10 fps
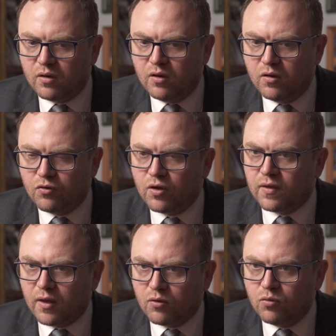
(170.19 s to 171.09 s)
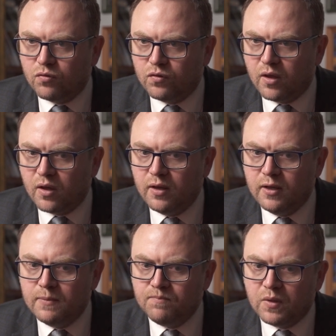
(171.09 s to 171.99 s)
ilość ataków na
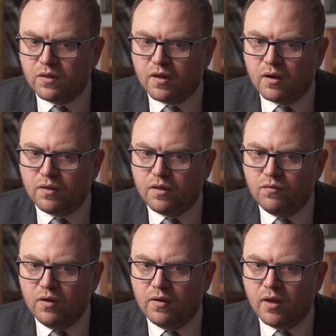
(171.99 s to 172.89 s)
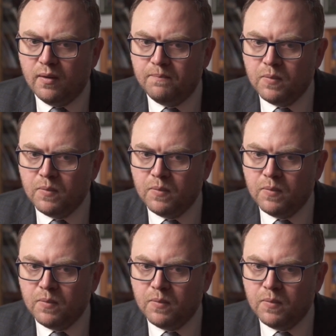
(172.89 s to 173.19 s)
cele cywilne.